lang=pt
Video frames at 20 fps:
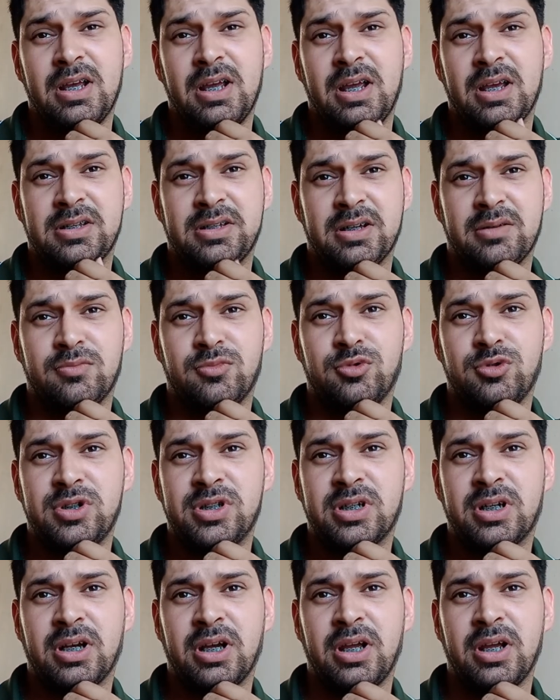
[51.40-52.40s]
Essa
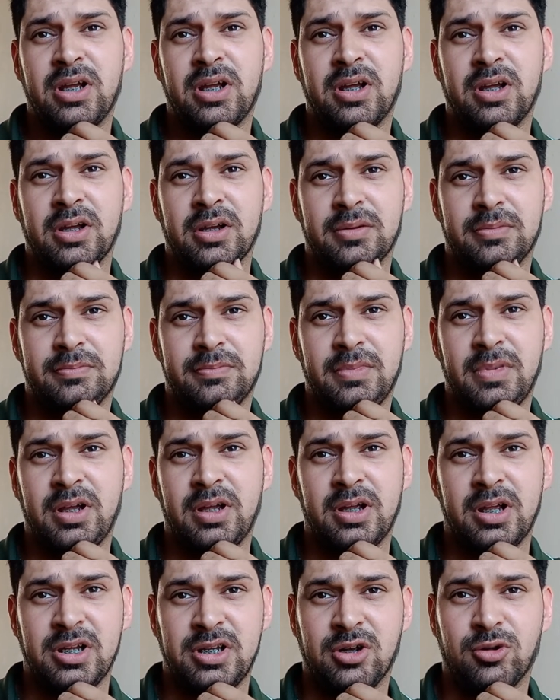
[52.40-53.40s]
música é,
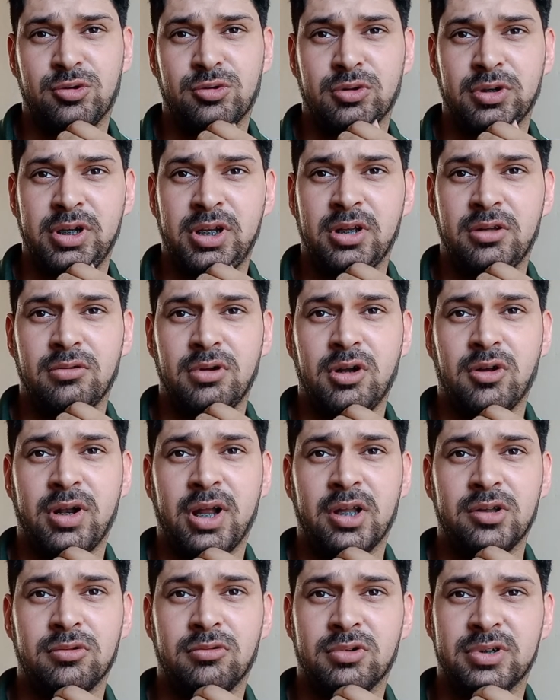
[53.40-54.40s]
é de autoria do
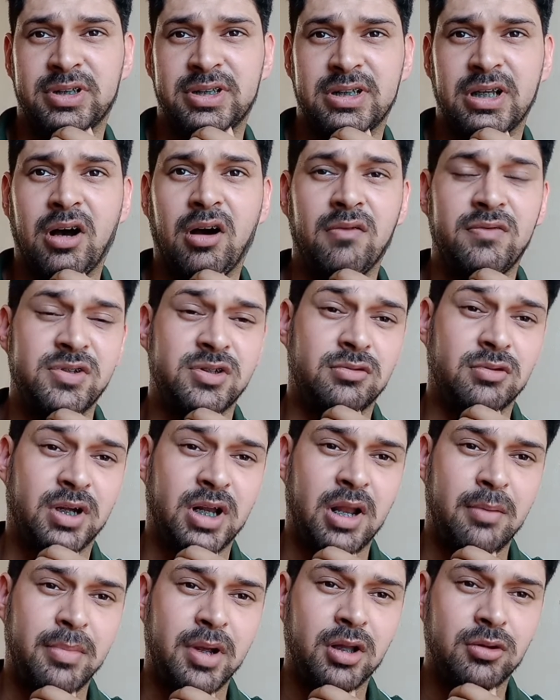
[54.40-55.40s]
Leonardo Gonçalves e do
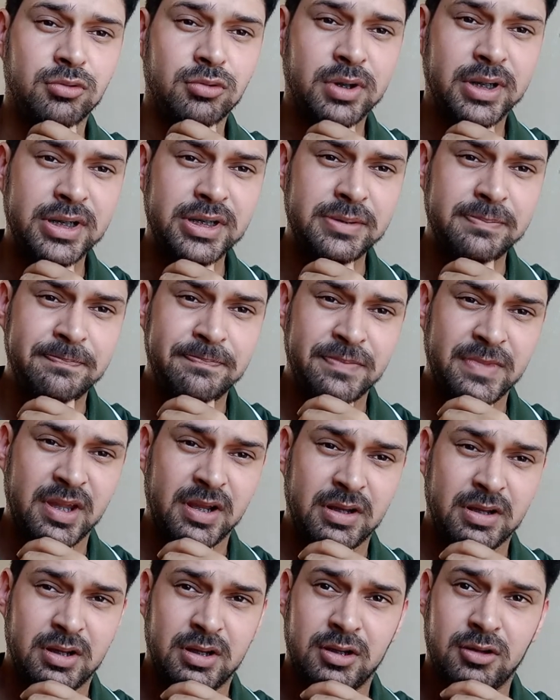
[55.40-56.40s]
Kleber Lucas.
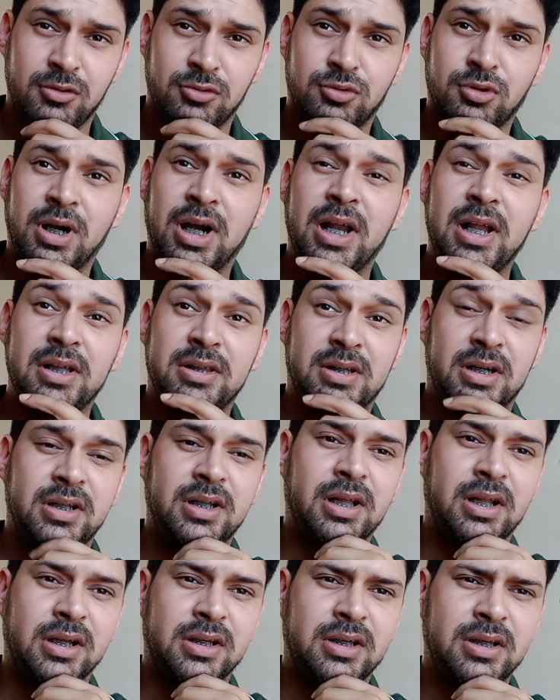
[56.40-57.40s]
Eu tô com a letra
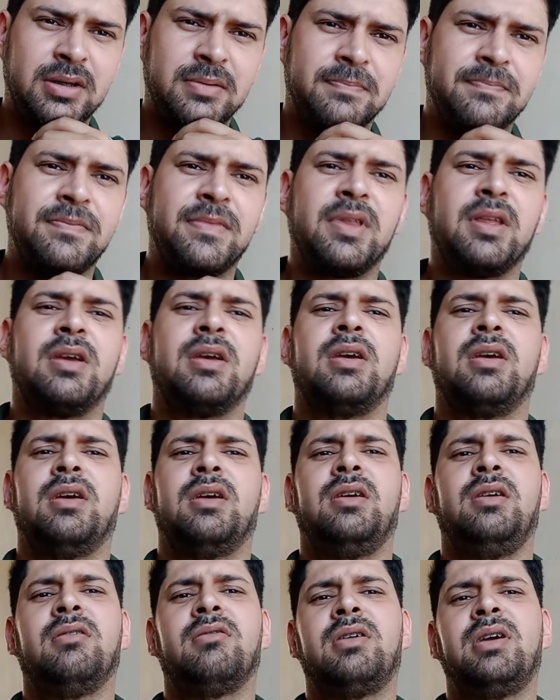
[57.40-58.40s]
dela aqui.
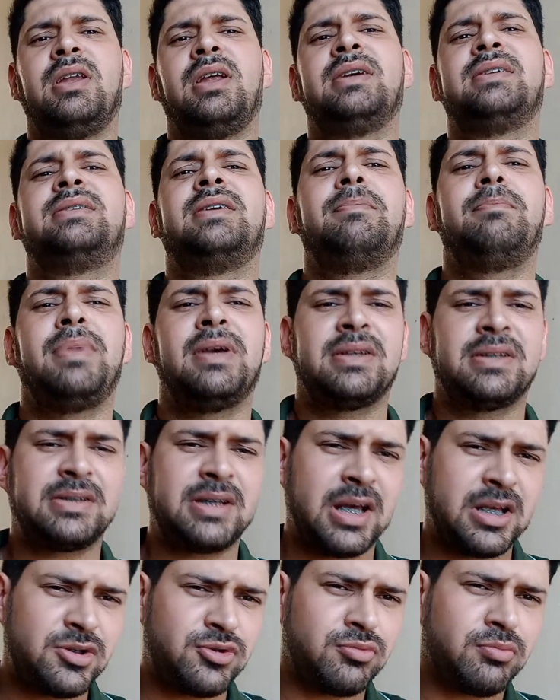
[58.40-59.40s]
E eu queria que você
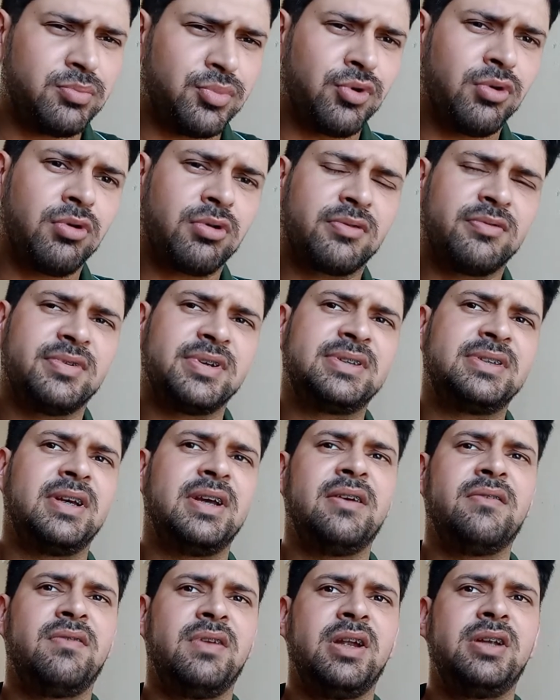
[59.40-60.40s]
pensasse um pouco, você
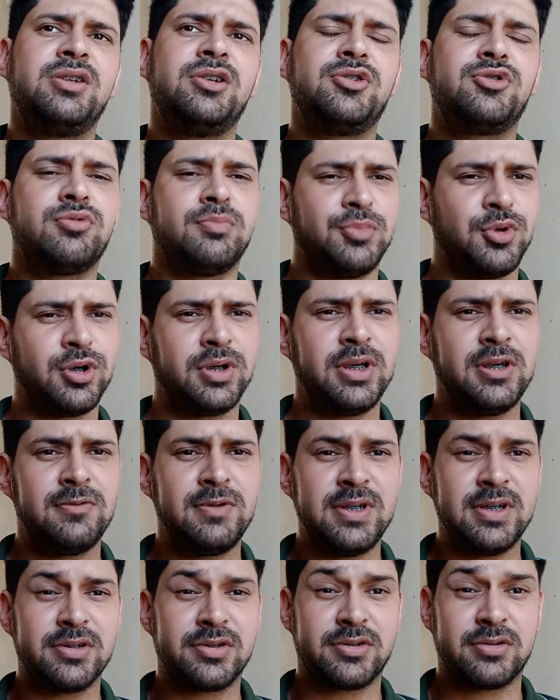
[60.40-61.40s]
refletisse um pouquinho
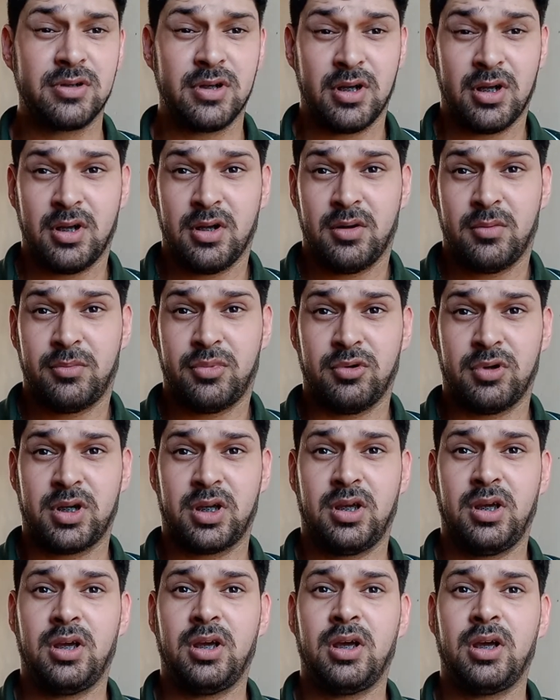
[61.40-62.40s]
nisso,
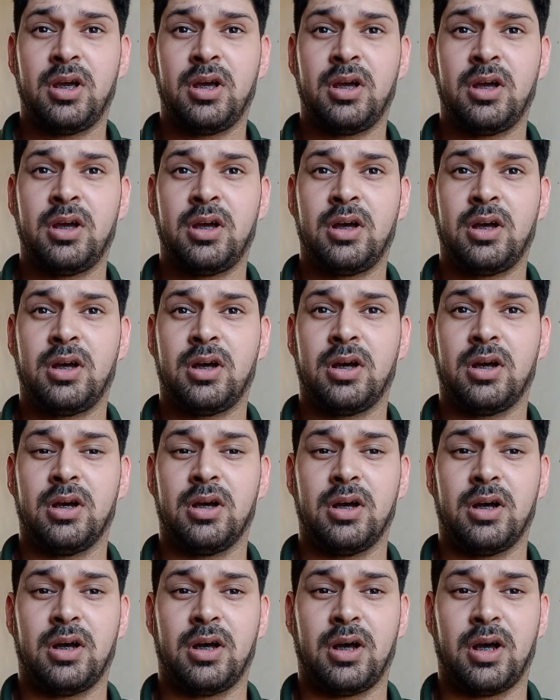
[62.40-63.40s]
porque
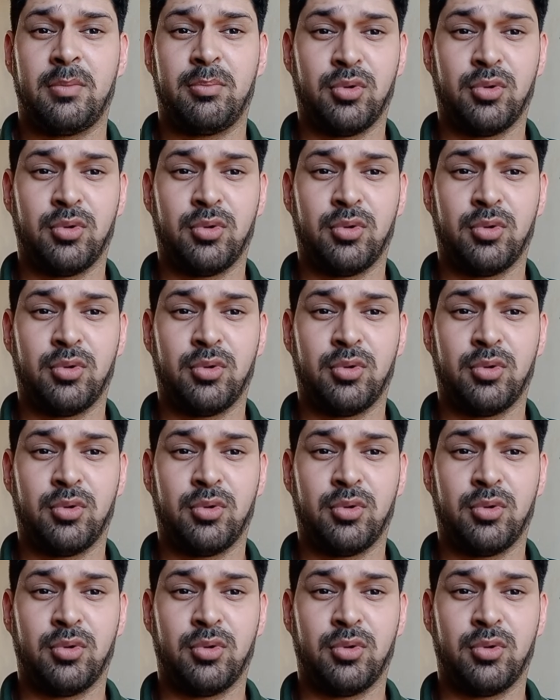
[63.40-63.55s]
a